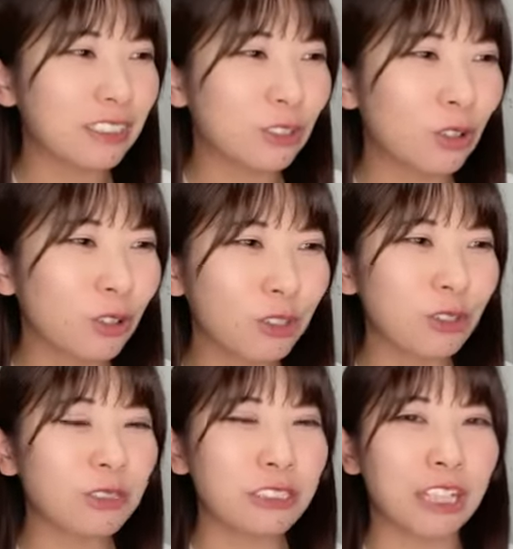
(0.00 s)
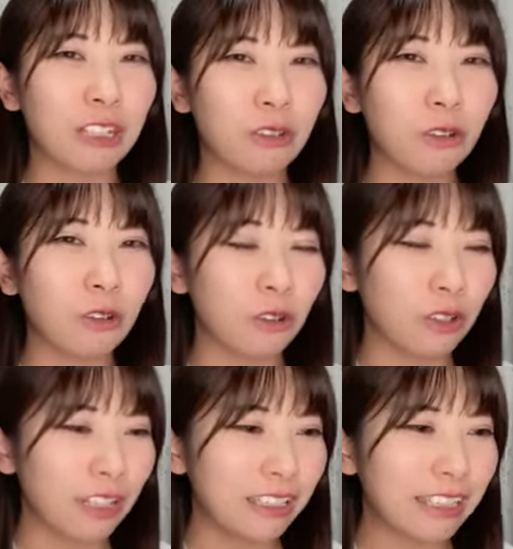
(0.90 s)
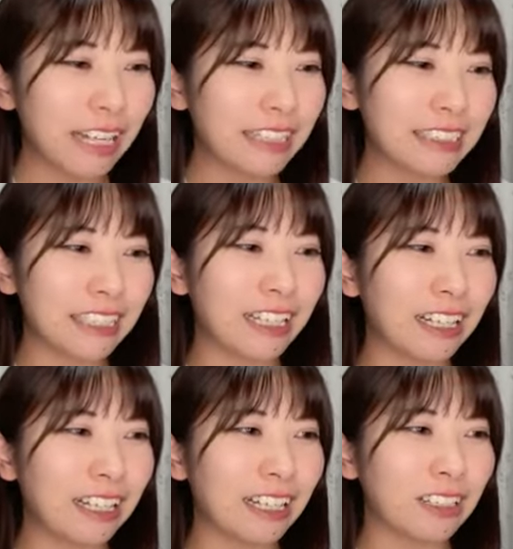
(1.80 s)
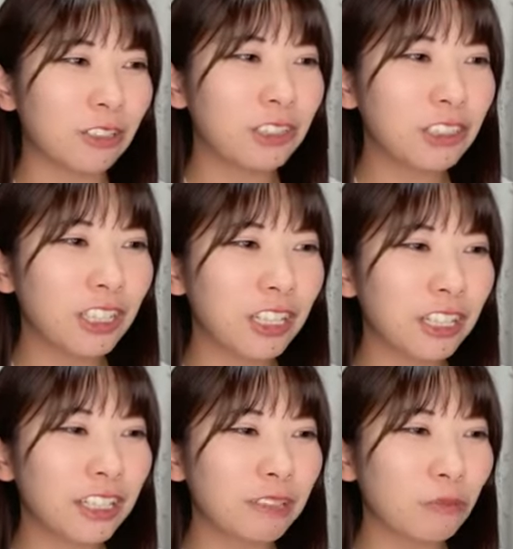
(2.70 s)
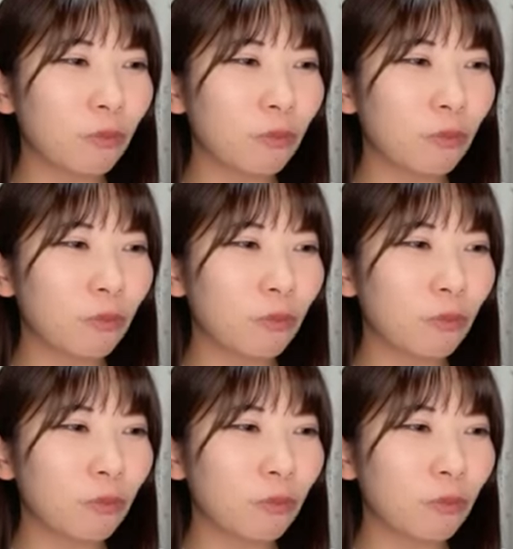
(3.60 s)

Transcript: 同級生の男子から譲り